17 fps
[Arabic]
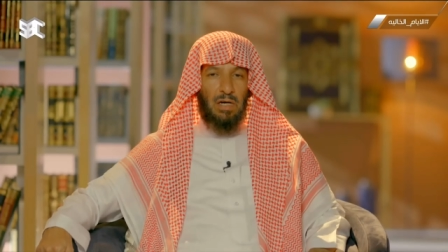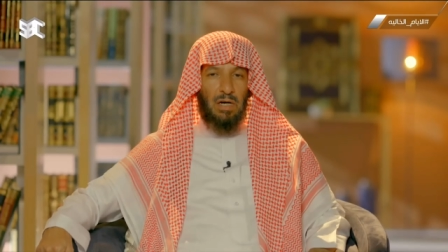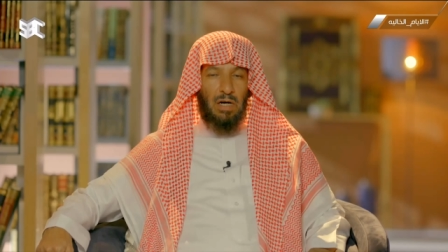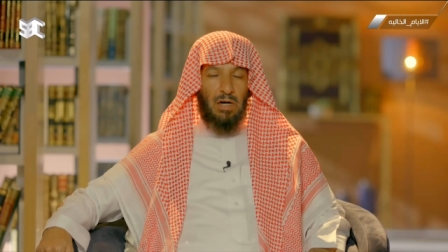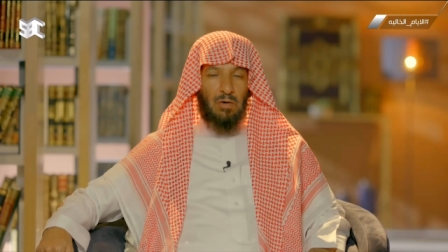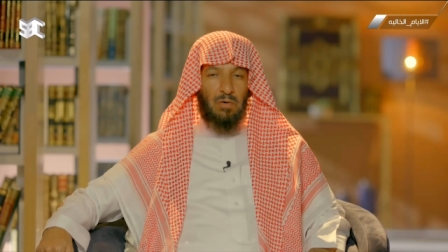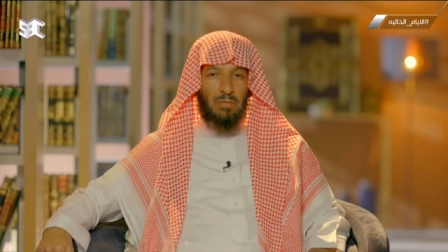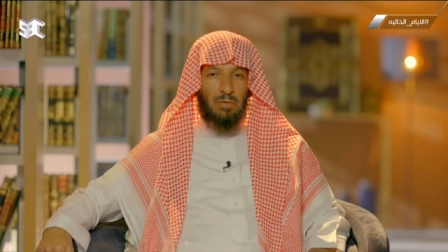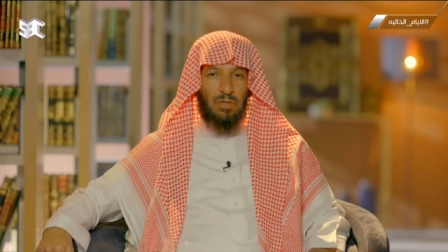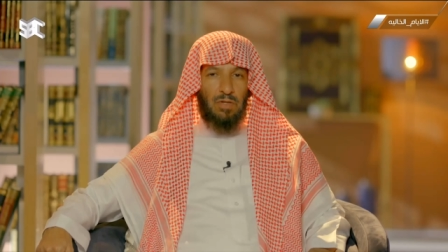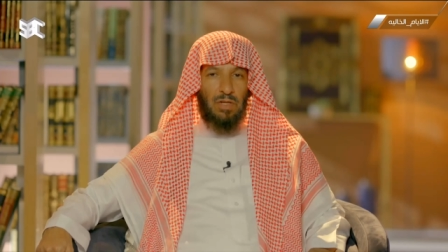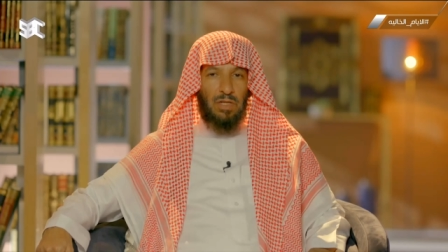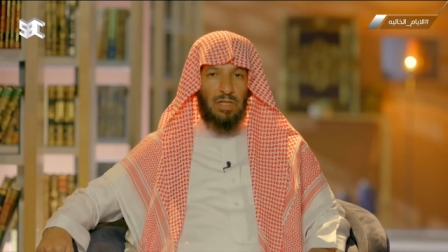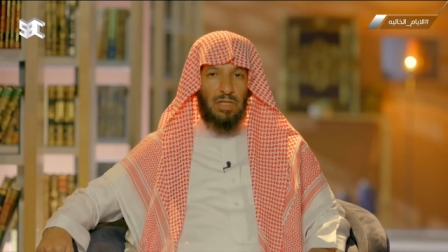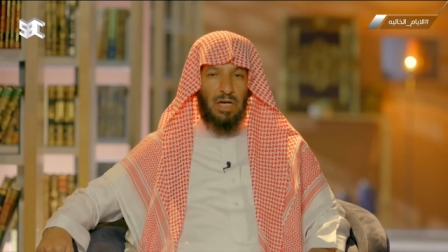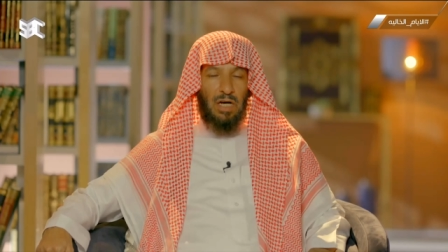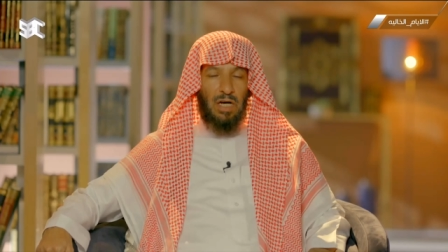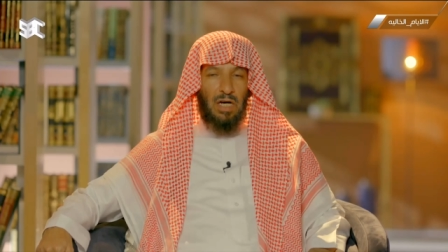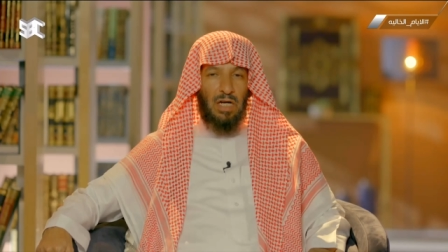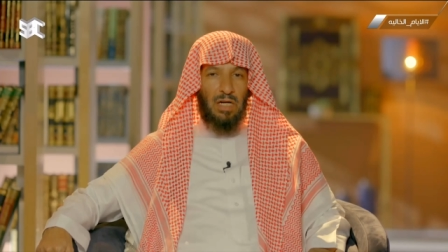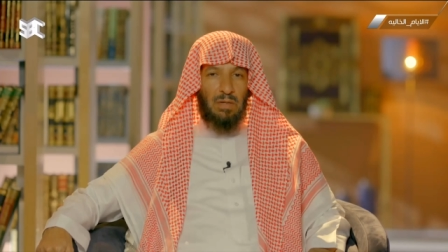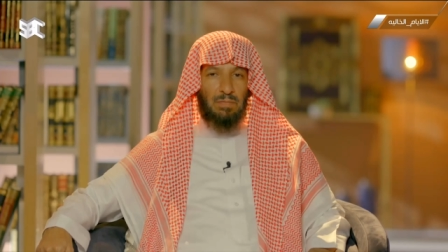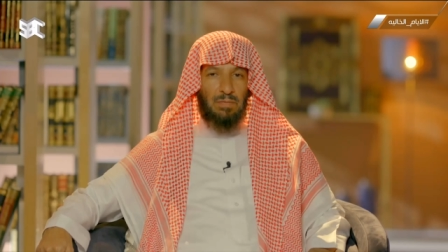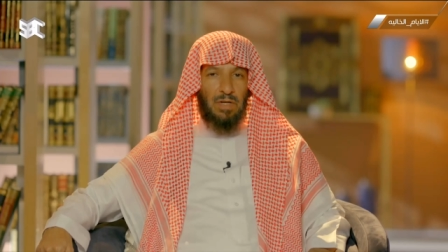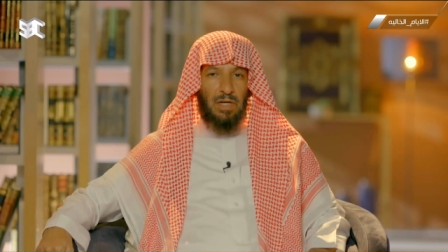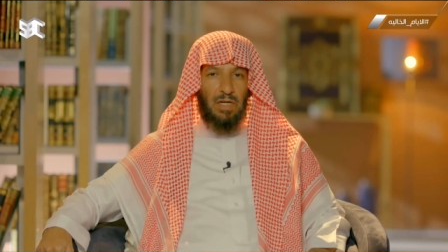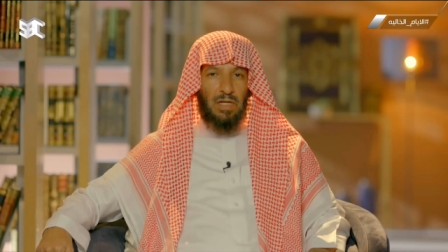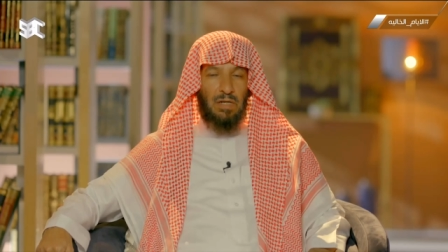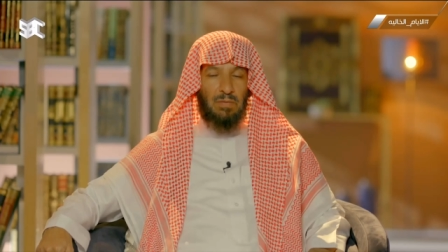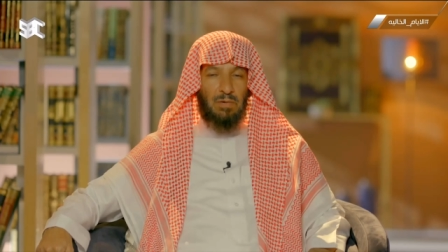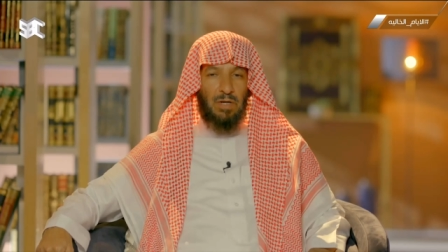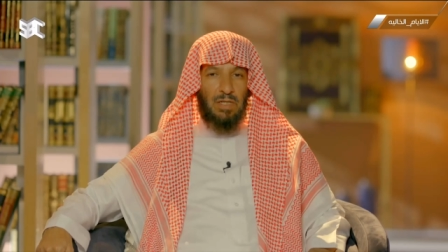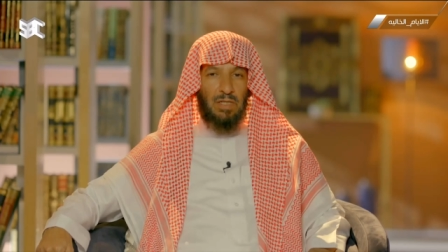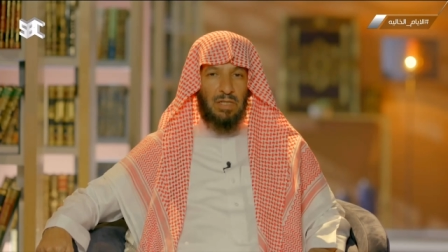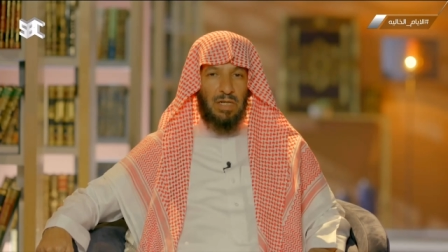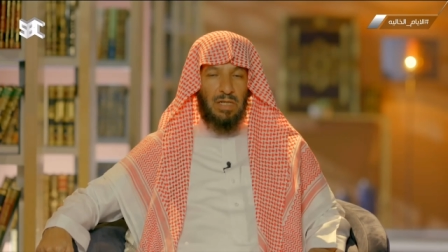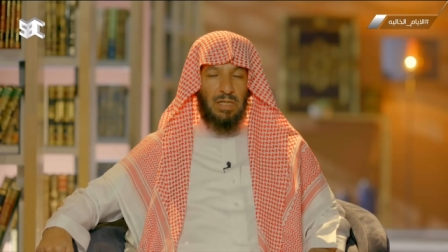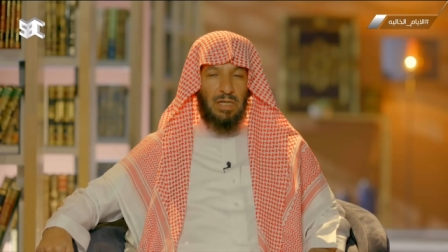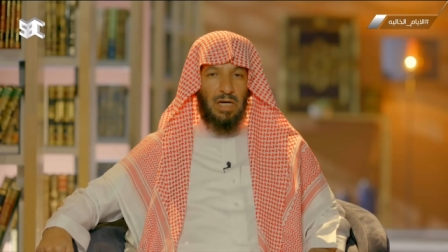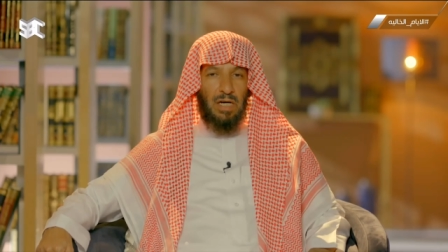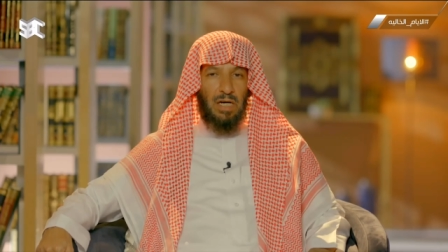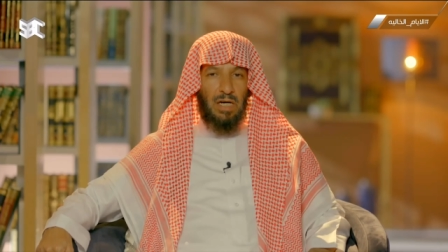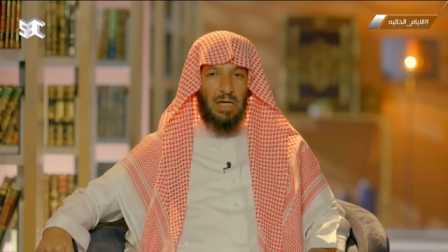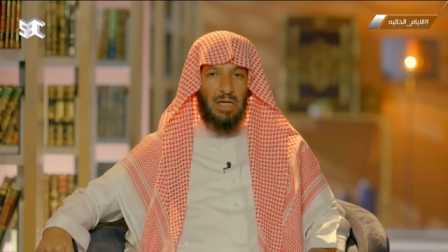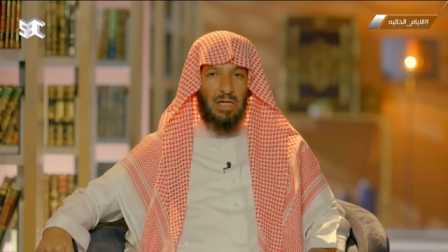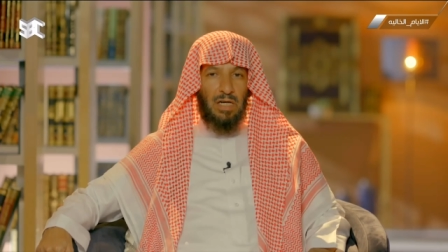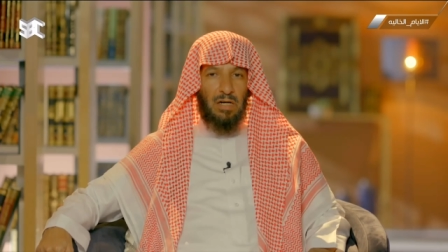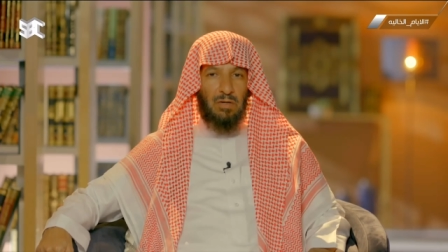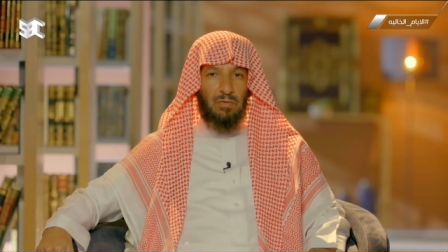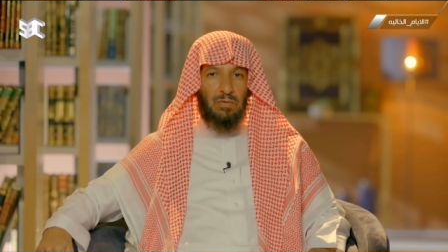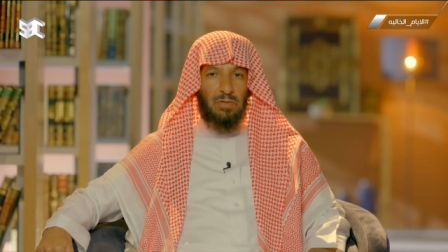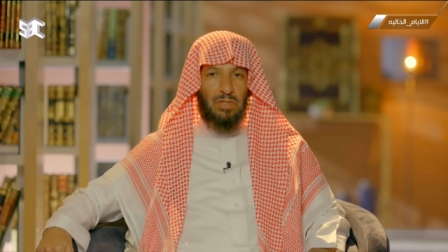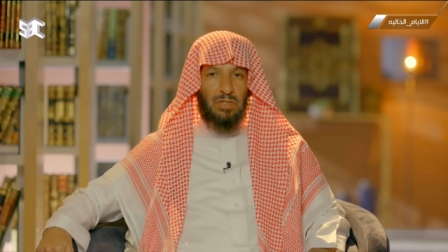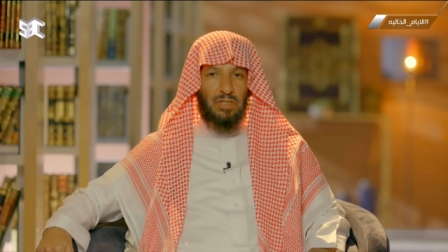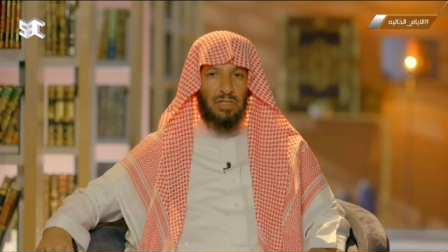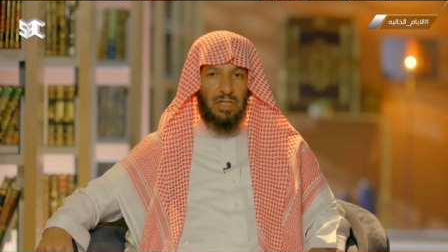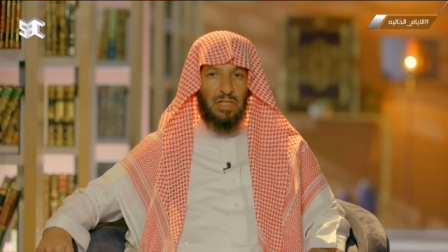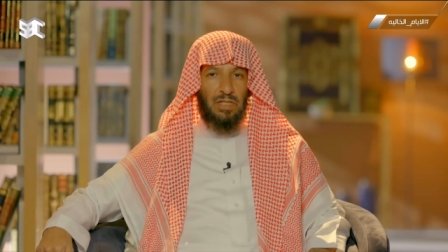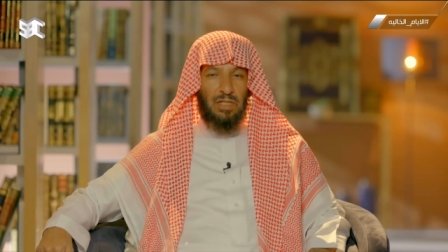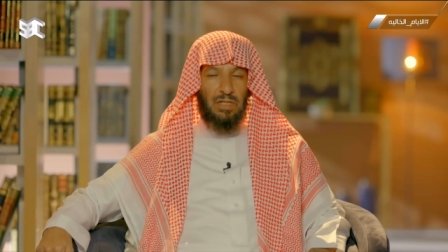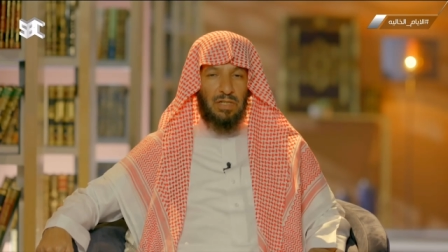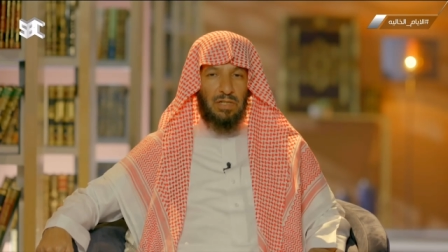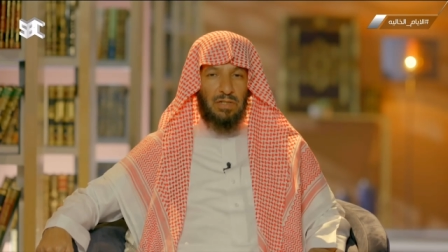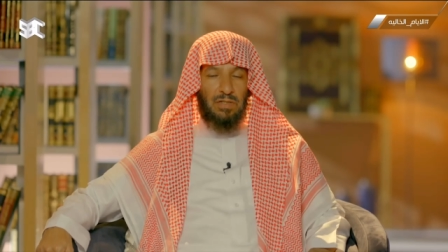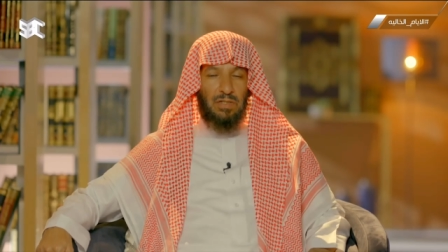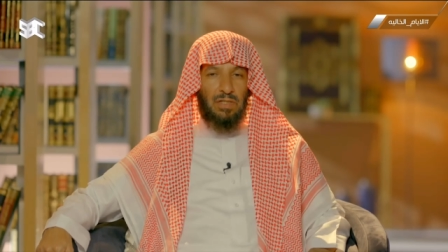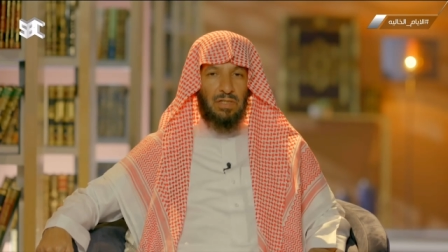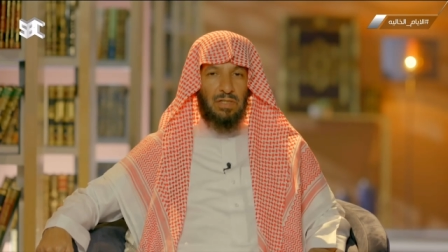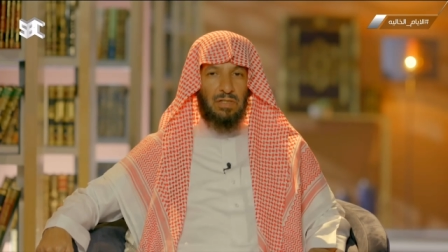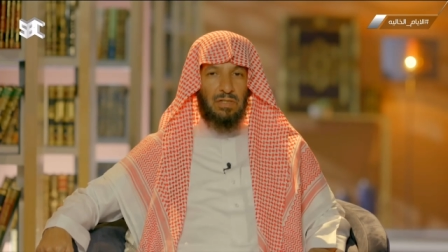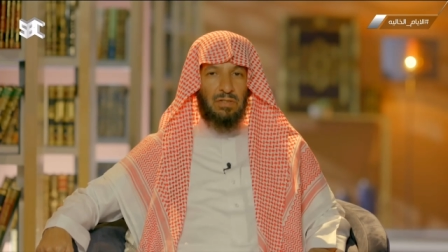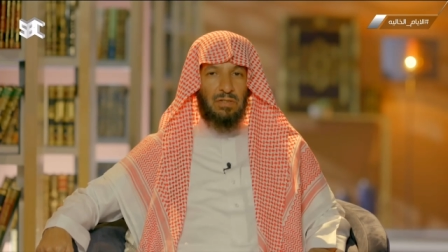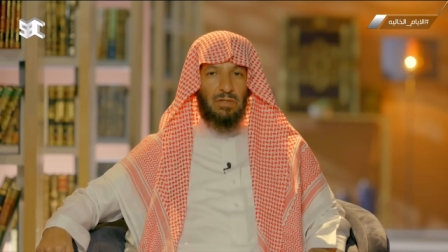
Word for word: أو مثلها لم تعلم أن الله على كل شيء قدير